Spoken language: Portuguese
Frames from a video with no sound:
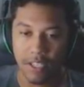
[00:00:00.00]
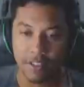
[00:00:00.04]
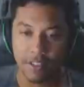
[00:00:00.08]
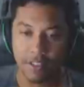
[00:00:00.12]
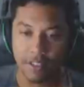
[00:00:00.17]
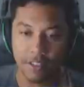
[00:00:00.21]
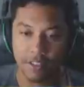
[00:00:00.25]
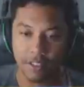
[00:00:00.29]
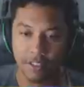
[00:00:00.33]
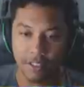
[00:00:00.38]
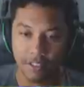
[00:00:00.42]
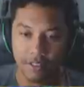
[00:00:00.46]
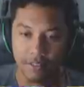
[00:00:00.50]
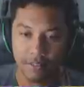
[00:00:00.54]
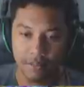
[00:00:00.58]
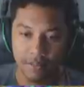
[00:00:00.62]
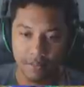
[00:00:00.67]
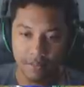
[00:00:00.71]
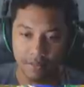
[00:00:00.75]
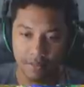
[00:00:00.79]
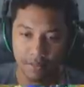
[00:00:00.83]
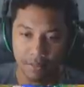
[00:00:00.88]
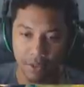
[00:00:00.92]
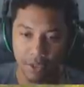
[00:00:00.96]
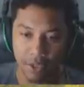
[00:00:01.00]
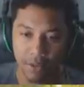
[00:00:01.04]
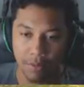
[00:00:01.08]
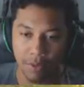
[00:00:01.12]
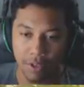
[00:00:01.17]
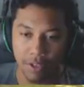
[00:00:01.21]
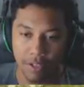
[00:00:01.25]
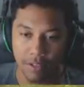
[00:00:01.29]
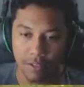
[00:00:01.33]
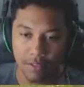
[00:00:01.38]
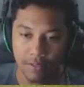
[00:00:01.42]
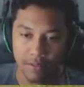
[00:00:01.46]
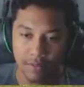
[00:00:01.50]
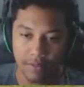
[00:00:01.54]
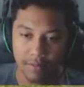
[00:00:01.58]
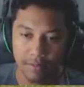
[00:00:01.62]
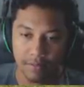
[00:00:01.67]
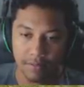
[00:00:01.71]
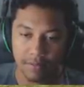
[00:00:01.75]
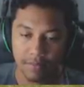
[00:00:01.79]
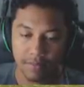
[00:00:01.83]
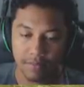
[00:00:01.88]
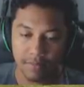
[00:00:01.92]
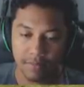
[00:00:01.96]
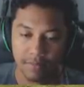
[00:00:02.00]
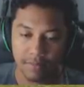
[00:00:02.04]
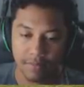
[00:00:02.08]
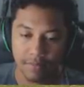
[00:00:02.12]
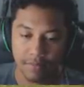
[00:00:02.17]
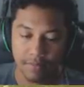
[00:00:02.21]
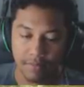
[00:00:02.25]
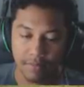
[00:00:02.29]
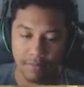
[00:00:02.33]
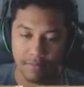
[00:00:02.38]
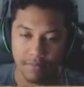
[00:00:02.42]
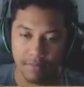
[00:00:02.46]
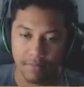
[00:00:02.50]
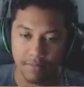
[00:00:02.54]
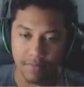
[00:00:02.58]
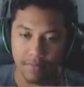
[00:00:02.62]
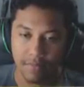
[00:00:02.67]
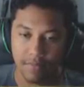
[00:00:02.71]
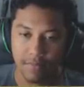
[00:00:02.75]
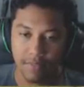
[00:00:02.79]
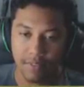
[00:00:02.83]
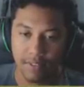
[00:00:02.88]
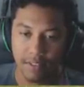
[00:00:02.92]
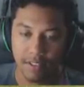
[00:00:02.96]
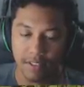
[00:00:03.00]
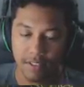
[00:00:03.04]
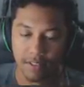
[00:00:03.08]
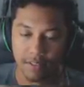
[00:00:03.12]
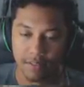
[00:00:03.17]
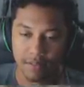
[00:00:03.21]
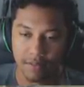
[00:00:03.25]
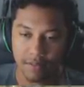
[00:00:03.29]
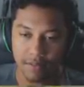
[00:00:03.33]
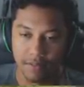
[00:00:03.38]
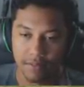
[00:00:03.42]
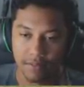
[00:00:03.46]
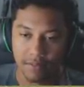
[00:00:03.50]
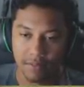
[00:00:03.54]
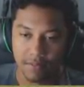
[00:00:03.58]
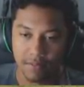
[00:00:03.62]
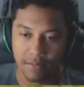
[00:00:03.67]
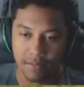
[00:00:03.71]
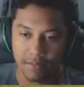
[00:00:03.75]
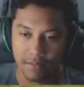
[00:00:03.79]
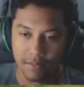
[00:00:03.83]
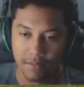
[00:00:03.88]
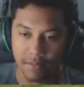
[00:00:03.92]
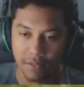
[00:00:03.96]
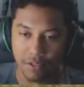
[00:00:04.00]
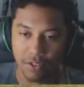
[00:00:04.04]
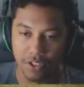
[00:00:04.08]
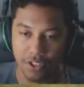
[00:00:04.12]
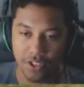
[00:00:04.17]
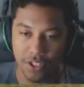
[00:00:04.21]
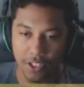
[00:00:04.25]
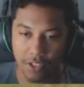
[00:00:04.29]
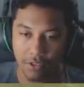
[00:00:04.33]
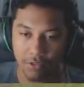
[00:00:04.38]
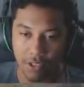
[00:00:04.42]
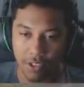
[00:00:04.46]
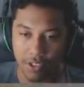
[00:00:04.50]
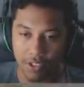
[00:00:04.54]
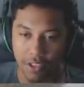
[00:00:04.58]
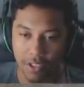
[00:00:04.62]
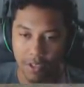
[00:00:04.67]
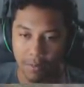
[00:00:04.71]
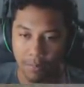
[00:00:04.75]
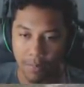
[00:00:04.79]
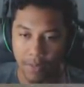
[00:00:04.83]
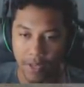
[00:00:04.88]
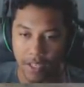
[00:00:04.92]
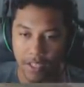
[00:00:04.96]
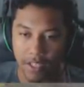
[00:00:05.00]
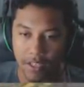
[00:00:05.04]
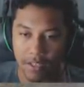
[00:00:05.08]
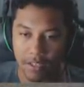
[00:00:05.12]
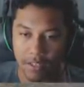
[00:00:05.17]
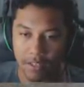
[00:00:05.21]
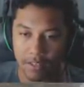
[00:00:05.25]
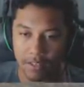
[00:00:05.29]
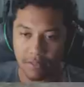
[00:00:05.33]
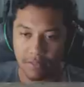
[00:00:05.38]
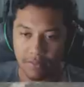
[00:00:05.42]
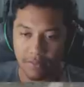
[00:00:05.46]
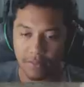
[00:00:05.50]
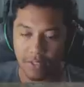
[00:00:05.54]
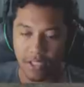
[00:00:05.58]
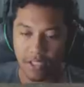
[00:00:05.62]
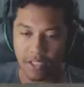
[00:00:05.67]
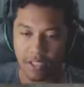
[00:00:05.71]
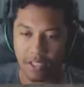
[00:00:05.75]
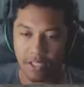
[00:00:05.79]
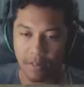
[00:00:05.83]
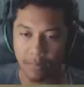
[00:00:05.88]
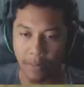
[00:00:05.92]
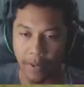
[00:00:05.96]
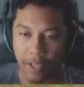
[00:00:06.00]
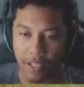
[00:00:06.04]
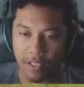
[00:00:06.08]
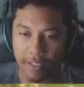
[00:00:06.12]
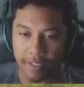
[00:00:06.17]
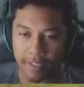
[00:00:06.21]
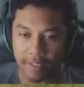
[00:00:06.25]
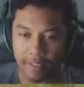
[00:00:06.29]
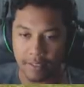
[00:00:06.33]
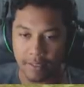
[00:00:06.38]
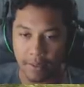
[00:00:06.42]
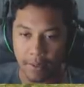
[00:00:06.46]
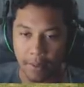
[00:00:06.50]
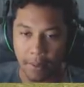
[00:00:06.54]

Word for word: Entra, entra. Vamos, vamos, bora, bora. Mas eu vou ficar longe, me deixa na, na, na outra loja. Vou deixar tu aqui na pedra. Fica aqui na pedra.